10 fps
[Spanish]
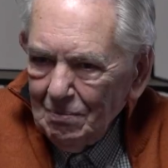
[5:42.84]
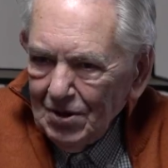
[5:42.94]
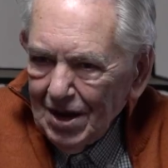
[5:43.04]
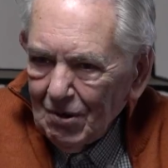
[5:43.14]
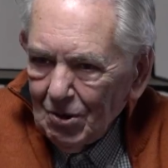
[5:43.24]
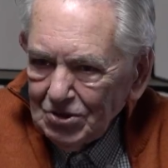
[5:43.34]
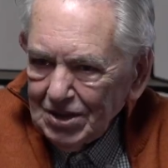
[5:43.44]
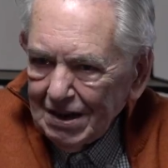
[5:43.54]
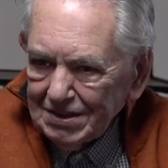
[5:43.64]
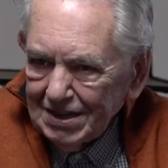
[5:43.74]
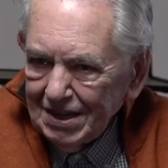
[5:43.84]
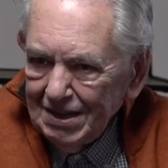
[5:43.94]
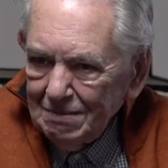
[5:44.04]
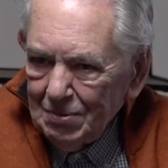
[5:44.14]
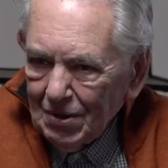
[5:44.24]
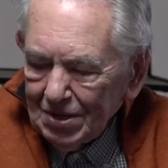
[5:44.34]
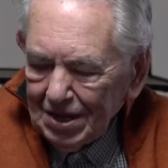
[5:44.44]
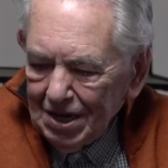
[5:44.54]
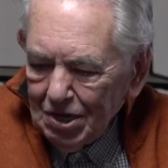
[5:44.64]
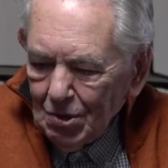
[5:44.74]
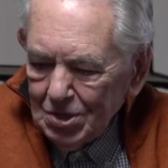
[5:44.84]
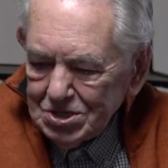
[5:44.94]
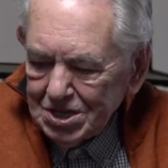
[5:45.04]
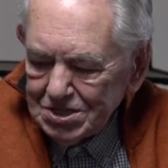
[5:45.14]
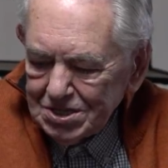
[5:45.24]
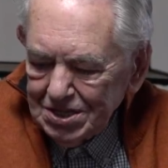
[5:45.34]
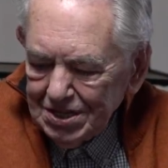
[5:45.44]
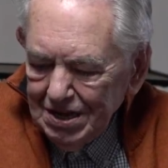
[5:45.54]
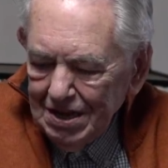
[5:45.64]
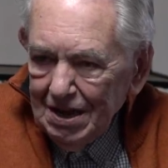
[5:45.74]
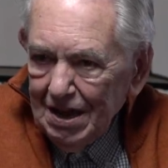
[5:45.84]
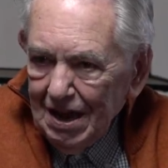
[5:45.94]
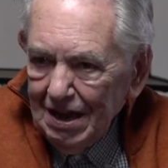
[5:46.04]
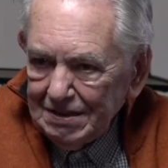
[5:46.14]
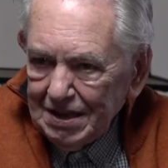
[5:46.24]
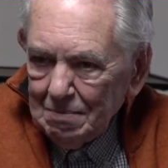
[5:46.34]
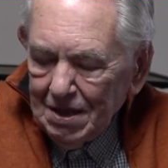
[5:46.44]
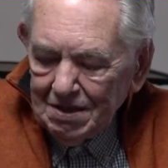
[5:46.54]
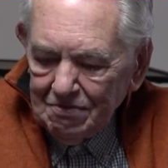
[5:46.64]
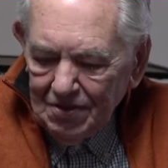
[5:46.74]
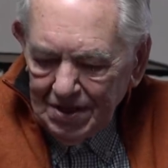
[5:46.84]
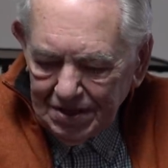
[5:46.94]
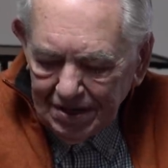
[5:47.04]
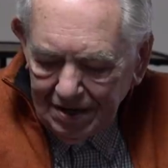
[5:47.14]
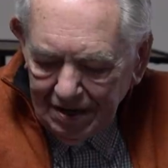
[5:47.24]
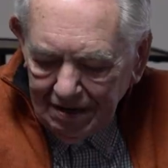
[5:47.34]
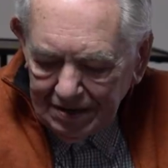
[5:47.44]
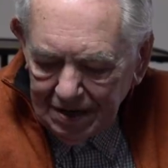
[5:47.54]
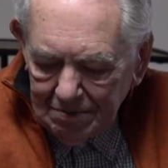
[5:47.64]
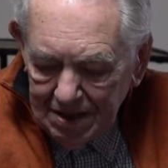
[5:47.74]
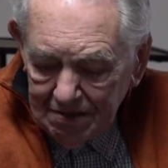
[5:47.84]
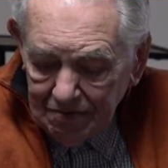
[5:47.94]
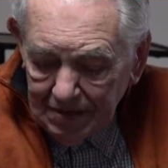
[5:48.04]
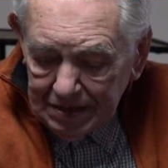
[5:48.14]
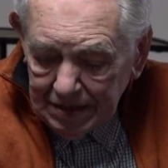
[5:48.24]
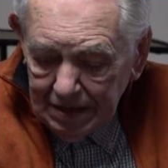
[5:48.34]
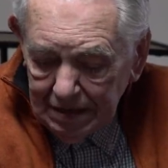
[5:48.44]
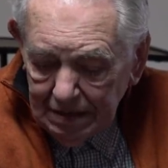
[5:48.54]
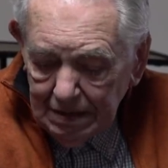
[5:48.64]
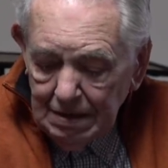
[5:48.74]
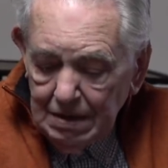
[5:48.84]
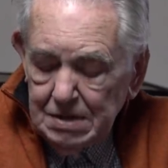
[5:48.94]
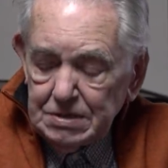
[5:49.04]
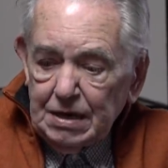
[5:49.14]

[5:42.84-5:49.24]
Voy a cortarte porque no es así el tema de fácil. El tema de fácil es